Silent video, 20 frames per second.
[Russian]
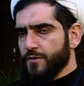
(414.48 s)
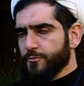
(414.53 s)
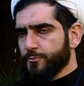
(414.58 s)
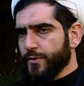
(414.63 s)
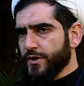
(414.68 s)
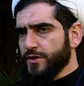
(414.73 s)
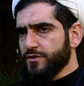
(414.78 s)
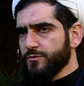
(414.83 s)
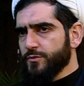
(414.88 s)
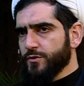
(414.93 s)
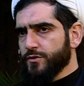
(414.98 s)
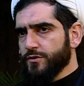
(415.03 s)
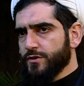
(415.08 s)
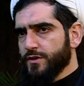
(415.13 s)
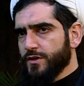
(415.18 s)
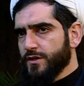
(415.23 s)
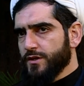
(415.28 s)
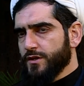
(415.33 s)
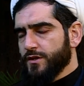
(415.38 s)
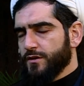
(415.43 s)
Поэтому
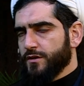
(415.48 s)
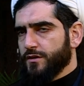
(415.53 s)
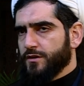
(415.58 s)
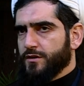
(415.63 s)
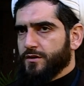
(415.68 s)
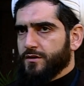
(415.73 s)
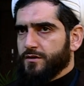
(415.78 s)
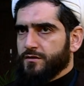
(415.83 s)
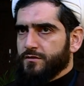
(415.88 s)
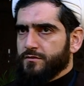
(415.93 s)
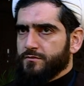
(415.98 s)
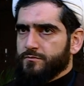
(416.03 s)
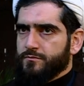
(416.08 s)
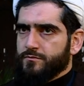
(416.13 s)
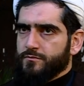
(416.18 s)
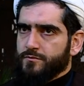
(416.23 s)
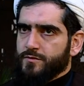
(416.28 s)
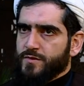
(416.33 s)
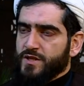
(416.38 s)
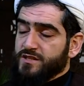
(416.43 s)
а,
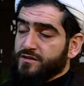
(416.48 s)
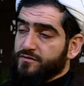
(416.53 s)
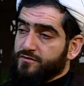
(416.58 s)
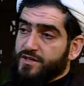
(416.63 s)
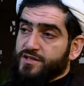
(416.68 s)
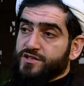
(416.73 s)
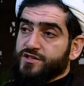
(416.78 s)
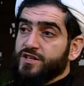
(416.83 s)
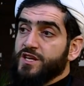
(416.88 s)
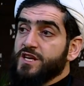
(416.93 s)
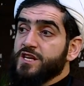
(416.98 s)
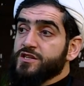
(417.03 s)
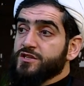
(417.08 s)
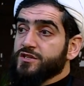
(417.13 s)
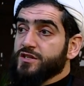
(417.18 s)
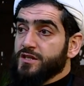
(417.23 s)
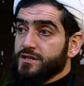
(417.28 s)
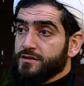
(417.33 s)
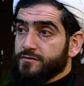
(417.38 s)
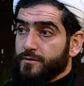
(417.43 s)
это
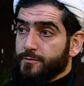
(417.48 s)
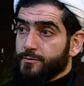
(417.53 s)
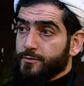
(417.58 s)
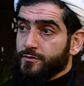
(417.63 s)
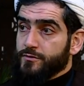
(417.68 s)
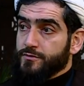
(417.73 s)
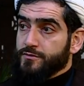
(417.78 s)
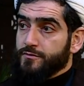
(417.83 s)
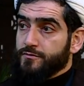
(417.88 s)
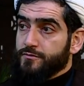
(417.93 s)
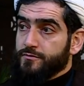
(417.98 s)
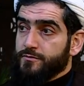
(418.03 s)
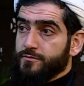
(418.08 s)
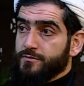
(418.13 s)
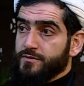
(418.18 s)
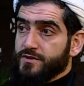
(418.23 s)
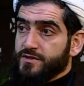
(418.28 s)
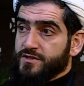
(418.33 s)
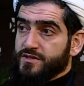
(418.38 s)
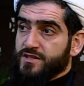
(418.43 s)
важнейший из вопросов,
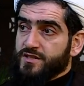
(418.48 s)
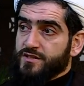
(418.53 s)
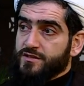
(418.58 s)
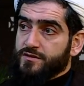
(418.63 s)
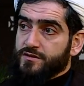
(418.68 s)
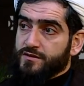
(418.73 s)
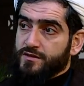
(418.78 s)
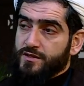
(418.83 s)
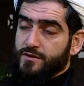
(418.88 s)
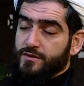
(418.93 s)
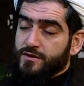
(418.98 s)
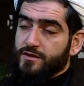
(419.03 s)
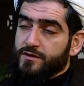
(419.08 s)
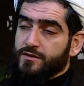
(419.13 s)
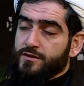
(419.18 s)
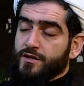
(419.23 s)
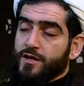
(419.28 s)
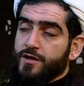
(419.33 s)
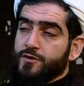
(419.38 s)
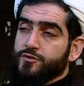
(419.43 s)

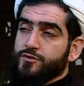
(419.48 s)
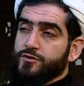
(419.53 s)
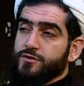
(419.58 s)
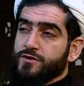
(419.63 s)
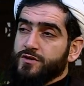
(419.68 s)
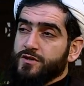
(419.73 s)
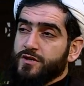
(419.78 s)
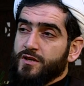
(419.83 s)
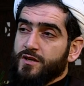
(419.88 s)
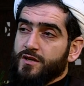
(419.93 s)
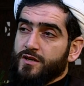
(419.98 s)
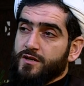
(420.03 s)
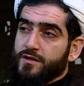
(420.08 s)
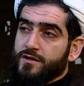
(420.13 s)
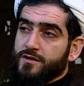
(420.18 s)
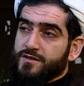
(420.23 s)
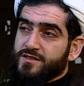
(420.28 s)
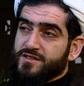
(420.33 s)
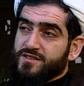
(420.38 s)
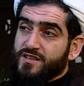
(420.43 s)
играющий
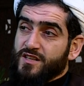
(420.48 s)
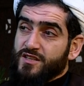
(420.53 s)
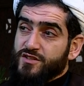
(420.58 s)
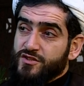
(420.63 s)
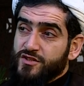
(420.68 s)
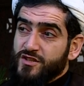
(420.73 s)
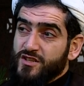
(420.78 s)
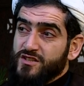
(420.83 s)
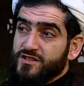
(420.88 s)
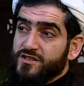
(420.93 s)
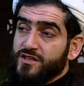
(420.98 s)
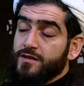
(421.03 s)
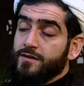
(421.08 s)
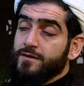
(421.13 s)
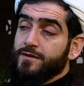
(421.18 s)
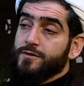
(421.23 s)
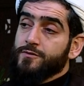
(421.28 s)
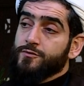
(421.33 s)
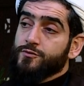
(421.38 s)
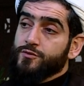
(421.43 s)

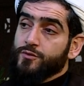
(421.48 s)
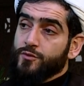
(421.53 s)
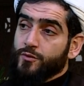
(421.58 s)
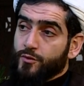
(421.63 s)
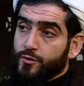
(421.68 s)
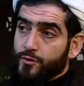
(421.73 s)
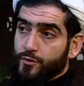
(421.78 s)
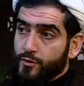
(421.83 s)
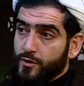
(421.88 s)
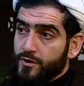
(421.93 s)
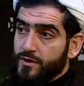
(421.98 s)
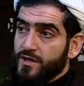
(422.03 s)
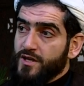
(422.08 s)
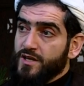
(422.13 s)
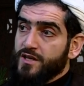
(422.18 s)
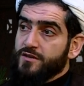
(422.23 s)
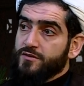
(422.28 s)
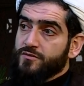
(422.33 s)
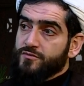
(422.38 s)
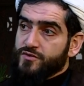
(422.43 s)
значительнейшую роль
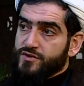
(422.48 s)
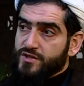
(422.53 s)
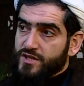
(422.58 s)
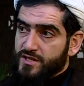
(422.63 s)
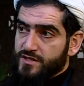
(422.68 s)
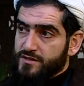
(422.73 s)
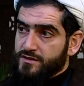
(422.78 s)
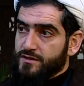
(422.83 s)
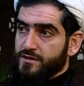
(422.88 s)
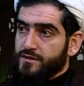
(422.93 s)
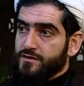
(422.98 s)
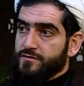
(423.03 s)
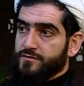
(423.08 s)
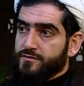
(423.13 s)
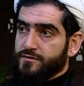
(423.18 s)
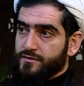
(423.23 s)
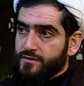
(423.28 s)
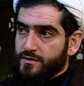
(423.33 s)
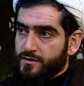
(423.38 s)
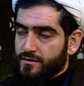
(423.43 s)
в жизни
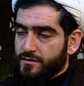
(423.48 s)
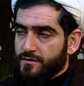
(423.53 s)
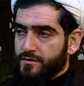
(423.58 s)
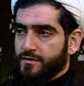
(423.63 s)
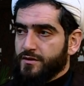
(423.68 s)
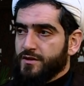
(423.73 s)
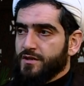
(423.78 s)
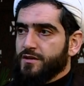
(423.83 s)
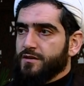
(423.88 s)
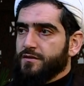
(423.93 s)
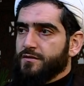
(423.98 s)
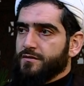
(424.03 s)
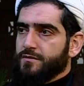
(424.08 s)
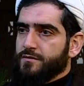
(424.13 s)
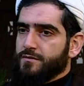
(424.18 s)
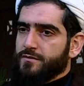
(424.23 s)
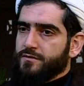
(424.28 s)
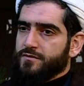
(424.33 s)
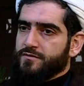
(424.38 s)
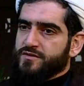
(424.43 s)
и
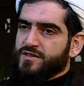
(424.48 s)
Э, в